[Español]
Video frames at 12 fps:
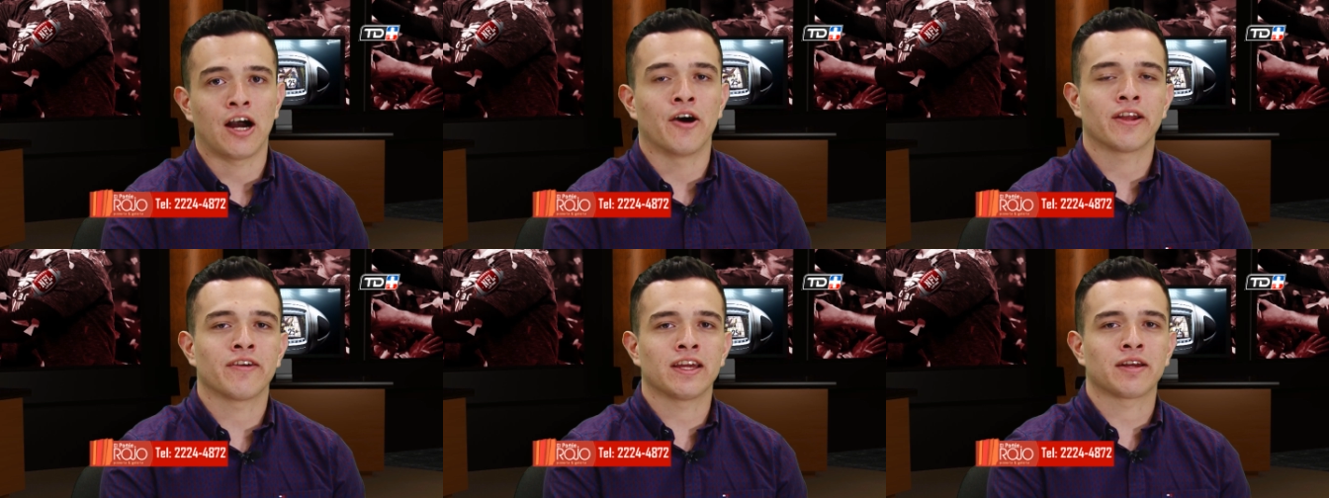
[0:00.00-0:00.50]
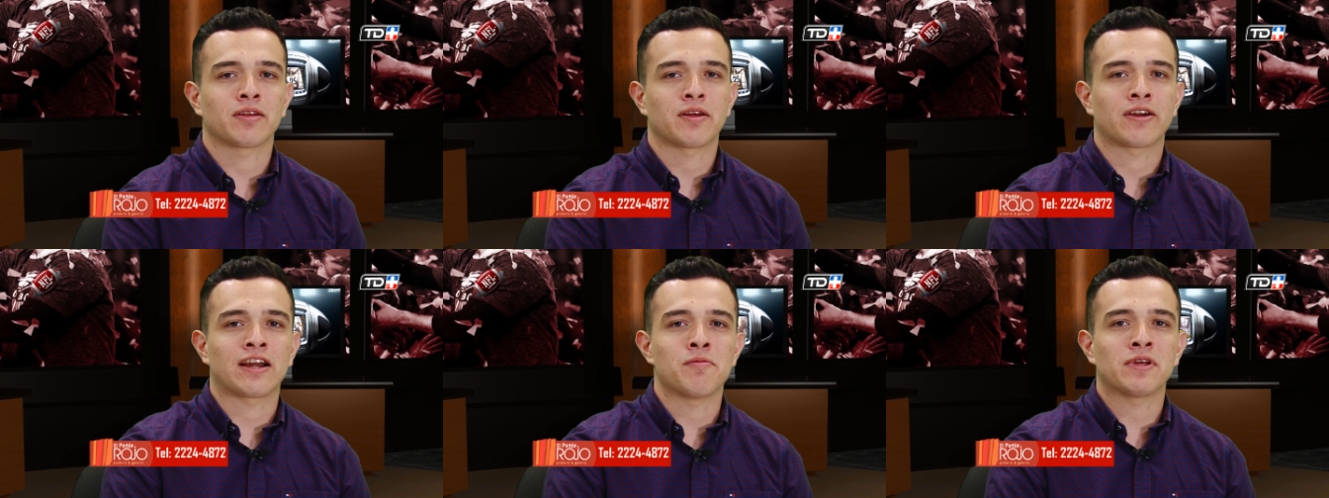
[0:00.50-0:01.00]
Ahora bien,
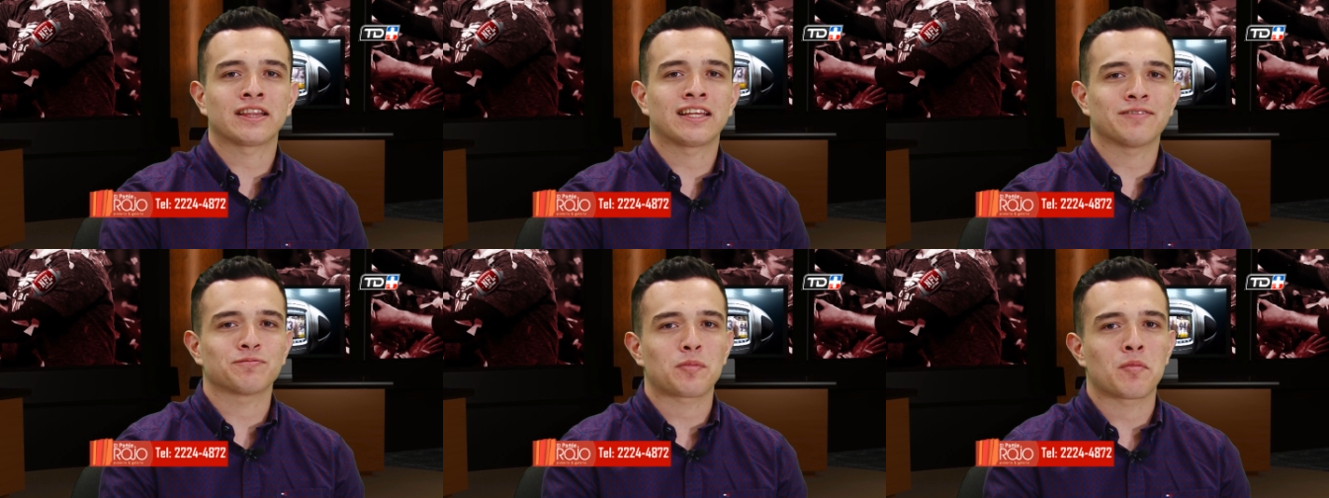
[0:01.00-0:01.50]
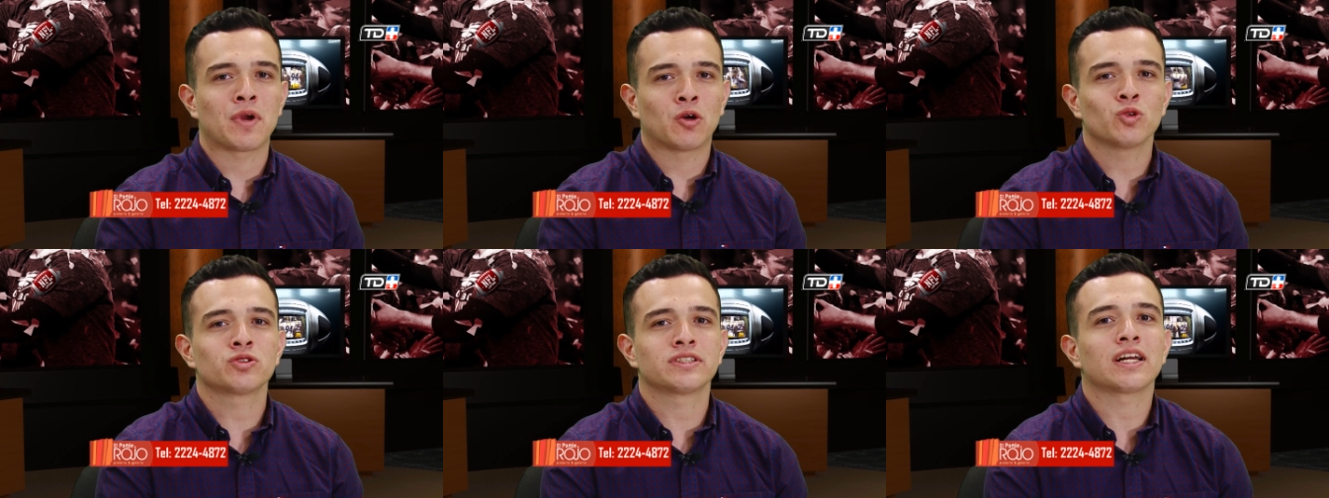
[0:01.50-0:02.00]
realmente me
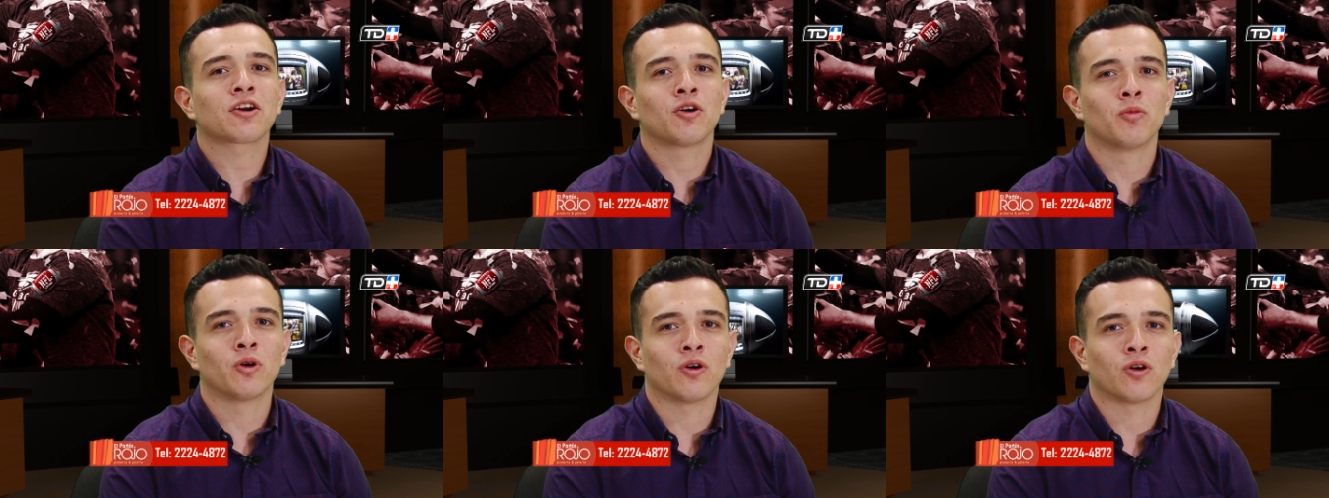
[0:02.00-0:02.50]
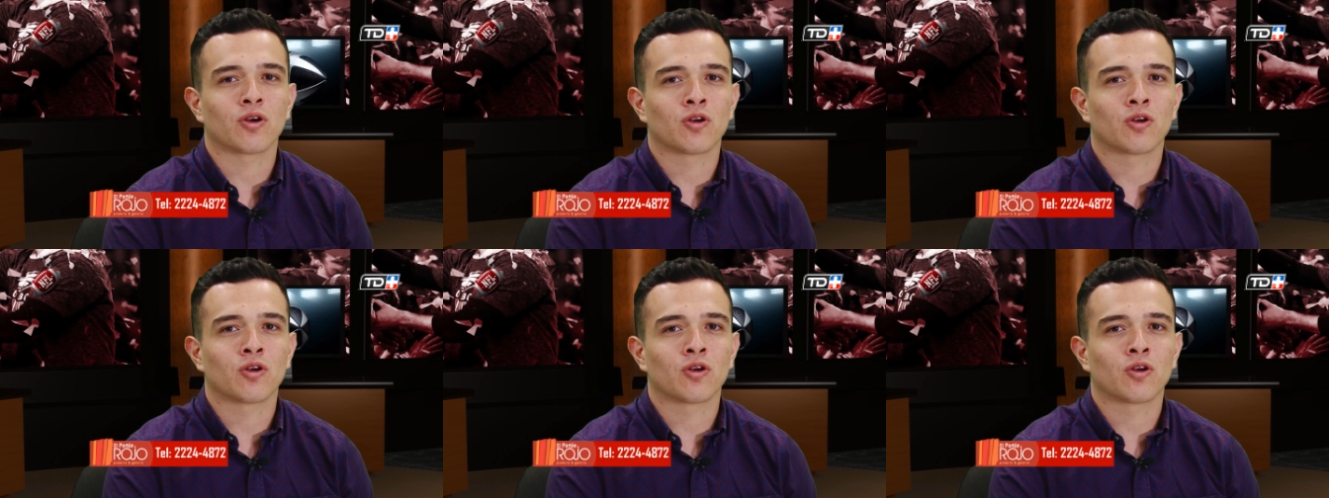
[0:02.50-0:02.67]
gusta como